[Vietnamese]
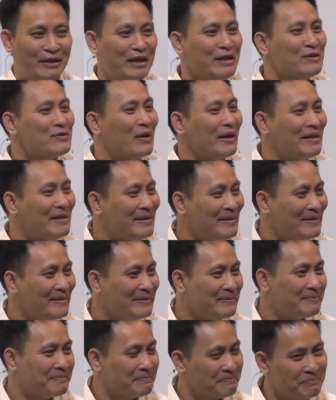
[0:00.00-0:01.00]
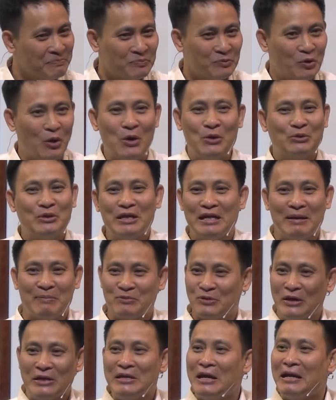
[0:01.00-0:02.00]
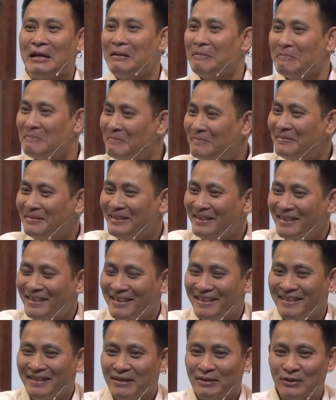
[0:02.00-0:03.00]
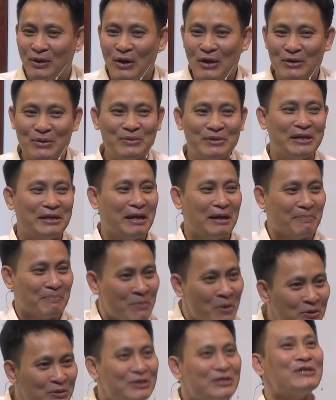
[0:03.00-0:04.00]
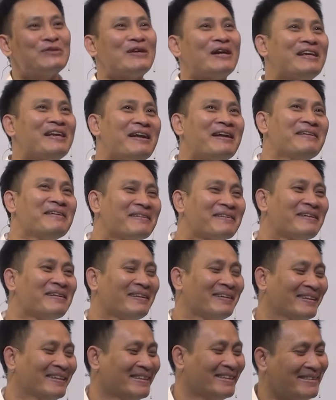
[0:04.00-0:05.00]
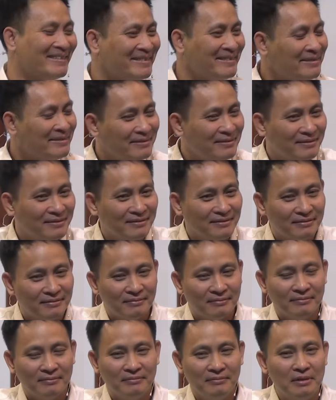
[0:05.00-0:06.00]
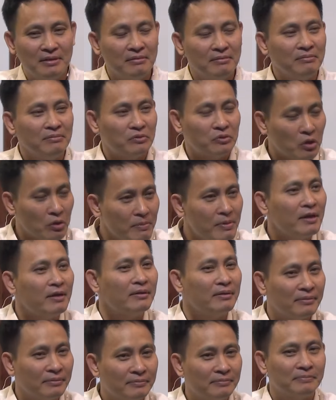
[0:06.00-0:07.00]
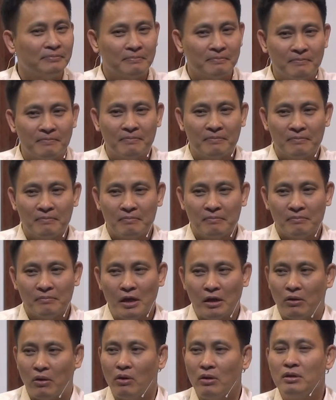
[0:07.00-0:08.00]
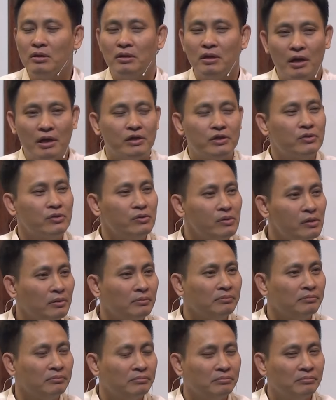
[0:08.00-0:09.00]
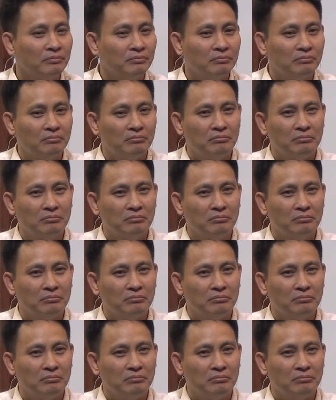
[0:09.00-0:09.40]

Tôi lựa chọn kinh doanh cơ tôi cũng thích làm doanh nhân lắm tôi cũng thích làm mục sư doanh nhân nữa cơ nhưng tôi biết để có được lời chúa